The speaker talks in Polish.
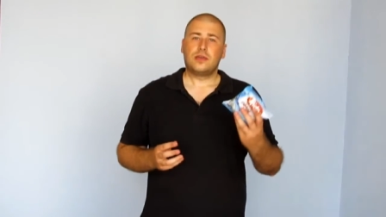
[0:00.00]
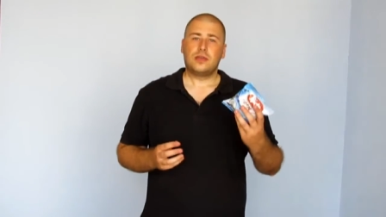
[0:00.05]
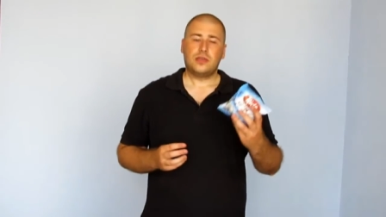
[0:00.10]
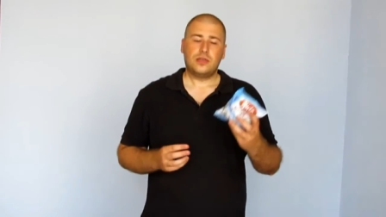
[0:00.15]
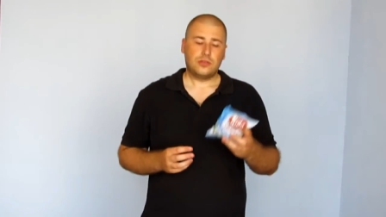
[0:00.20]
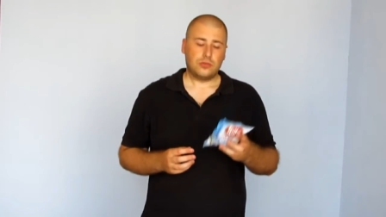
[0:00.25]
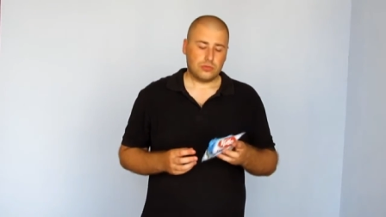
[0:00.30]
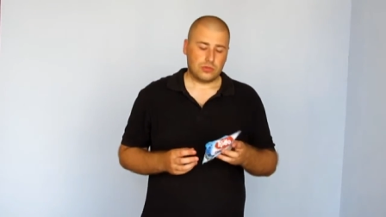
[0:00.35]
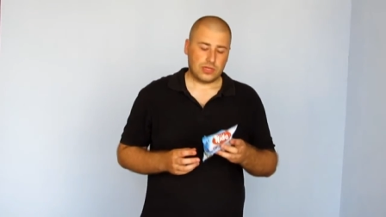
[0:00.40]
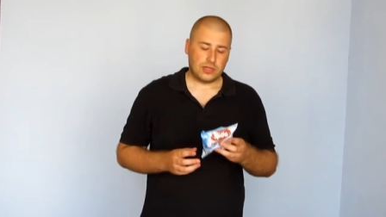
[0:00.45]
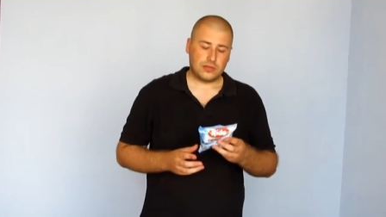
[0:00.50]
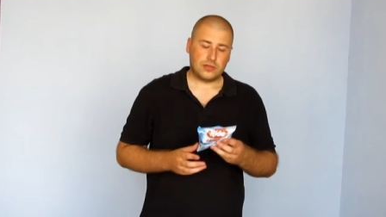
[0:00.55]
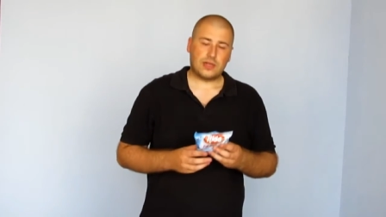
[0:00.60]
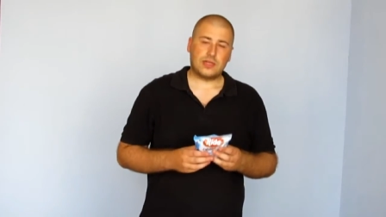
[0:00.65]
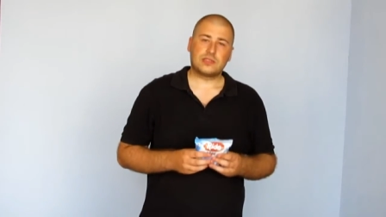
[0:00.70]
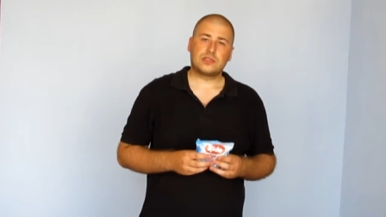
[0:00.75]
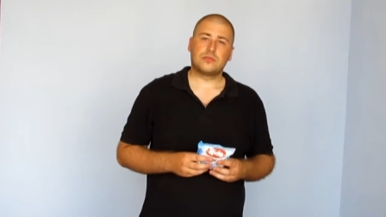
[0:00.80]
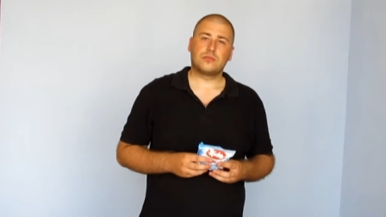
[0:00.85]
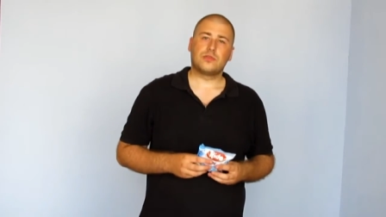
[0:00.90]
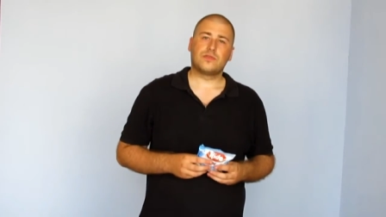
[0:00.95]
I tutaj od
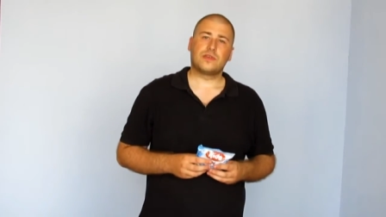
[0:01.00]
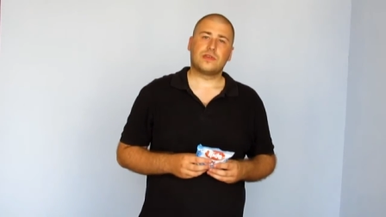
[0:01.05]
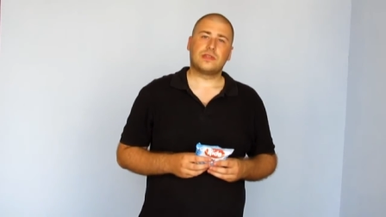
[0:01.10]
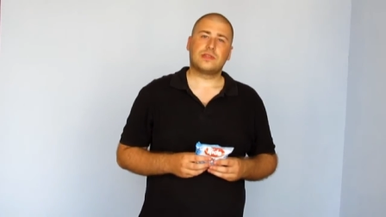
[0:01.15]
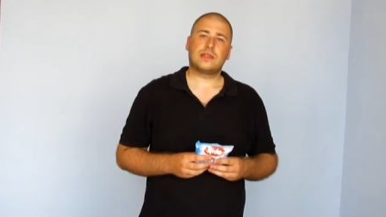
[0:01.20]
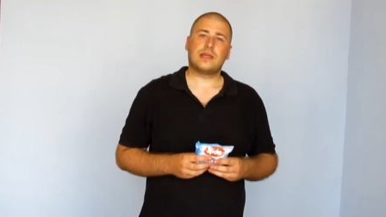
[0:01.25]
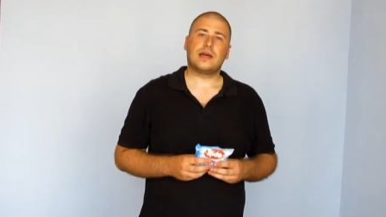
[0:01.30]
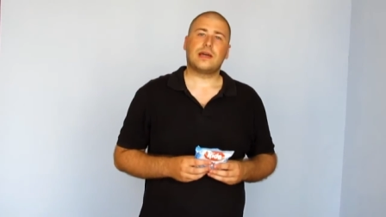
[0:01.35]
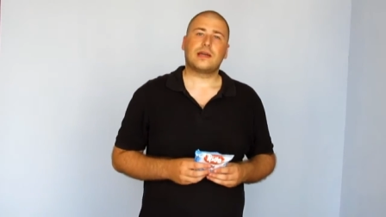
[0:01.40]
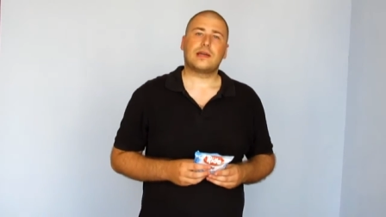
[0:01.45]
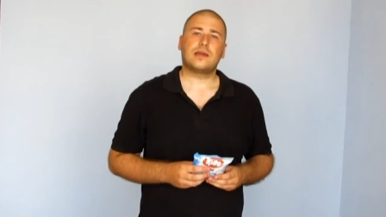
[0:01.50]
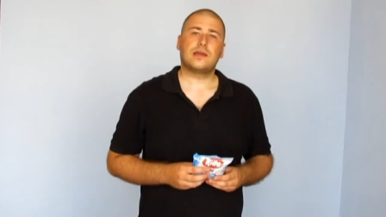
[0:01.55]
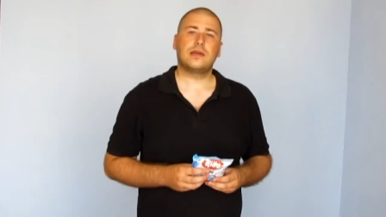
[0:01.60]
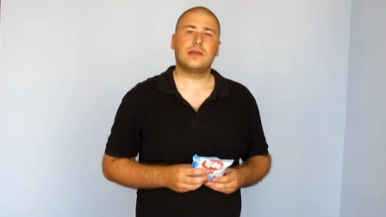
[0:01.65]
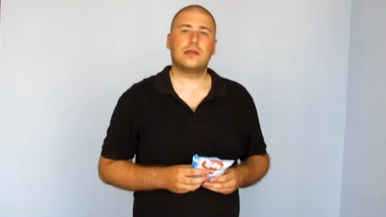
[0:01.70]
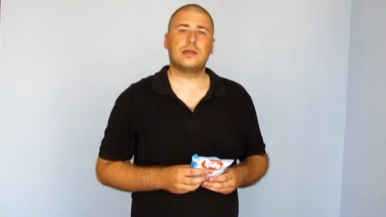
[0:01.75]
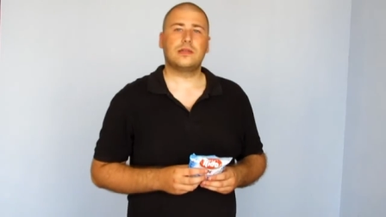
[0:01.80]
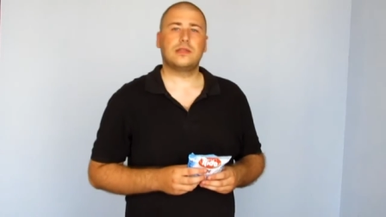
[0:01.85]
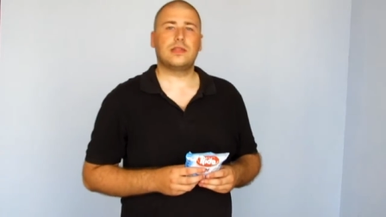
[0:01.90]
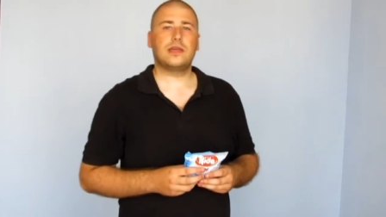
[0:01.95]
razu mówię tak,
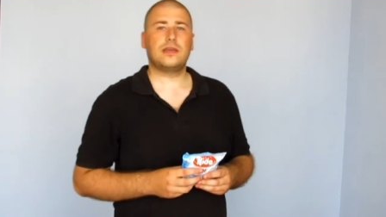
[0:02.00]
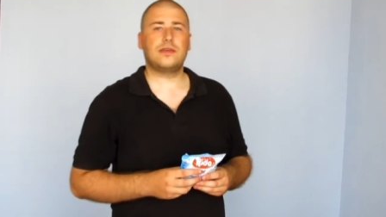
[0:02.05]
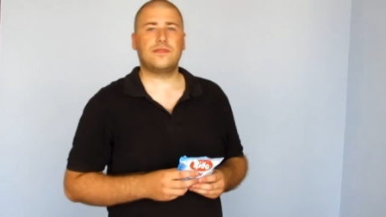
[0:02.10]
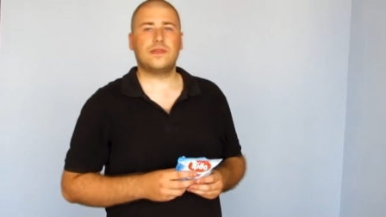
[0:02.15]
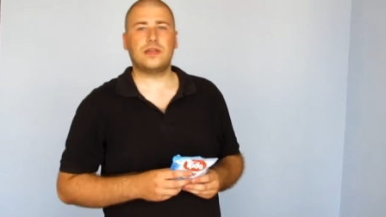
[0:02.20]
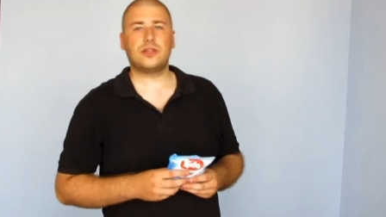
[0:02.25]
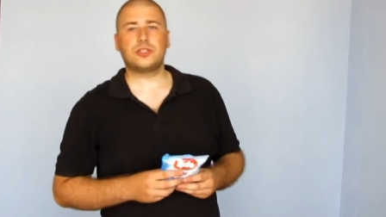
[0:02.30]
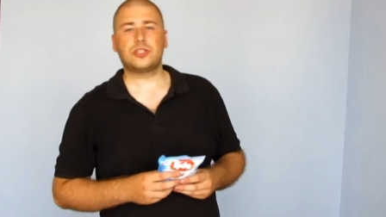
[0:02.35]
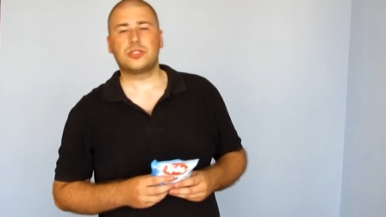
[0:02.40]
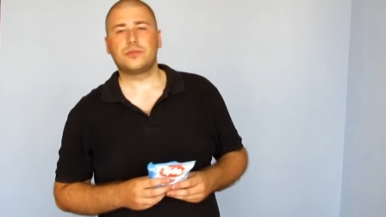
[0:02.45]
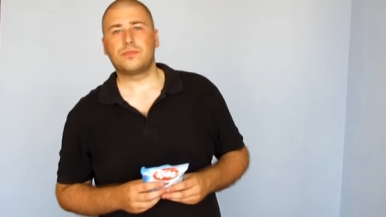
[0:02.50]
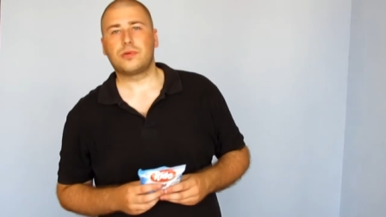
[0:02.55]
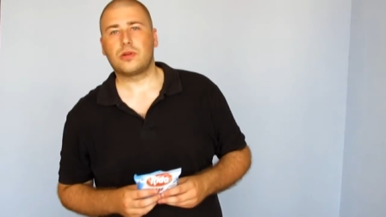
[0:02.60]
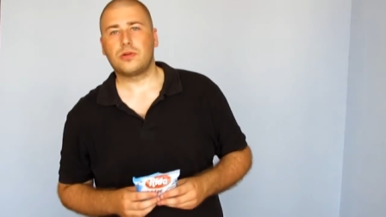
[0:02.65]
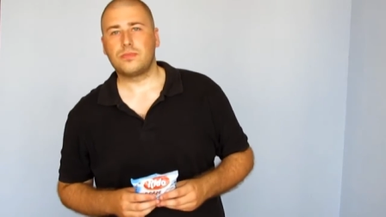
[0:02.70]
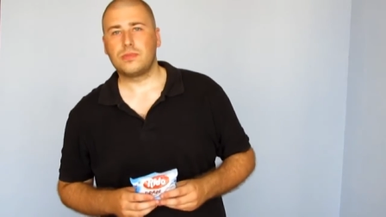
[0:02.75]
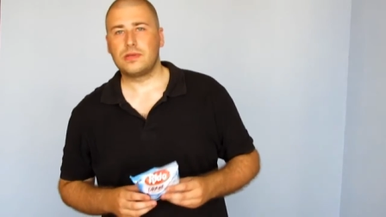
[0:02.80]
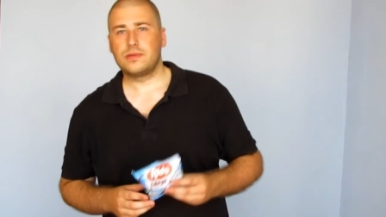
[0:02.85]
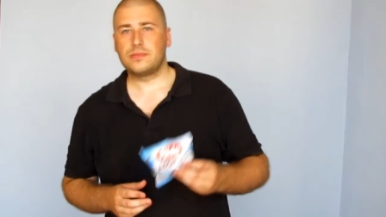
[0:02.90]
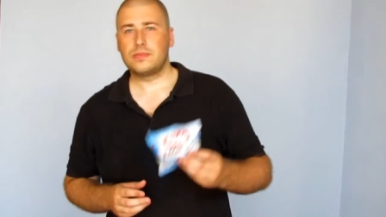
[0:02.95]
największy
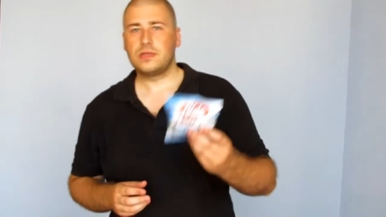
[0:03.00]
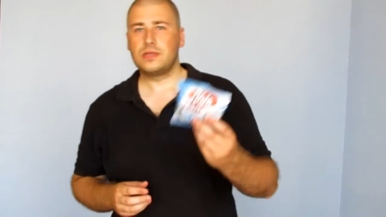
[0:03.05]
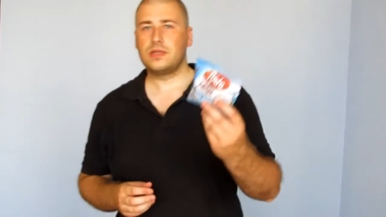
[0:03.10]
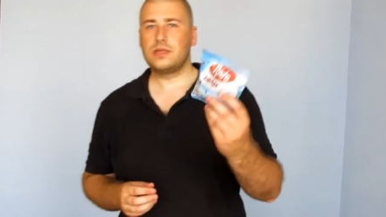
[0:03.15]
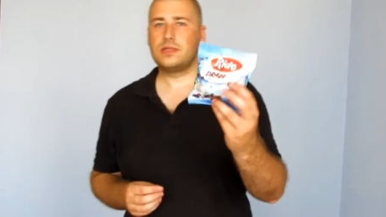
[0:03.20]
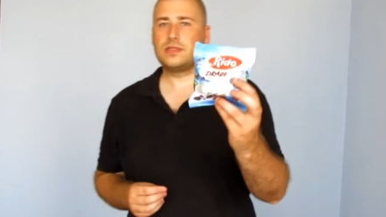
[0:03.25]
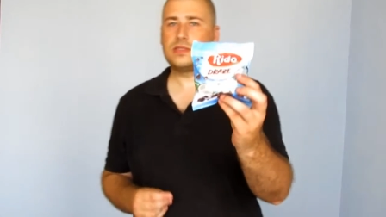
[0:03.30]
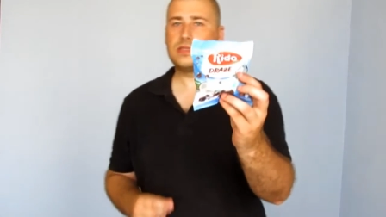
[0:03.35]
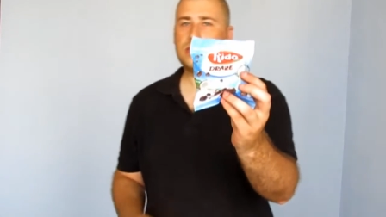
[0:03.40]
problem z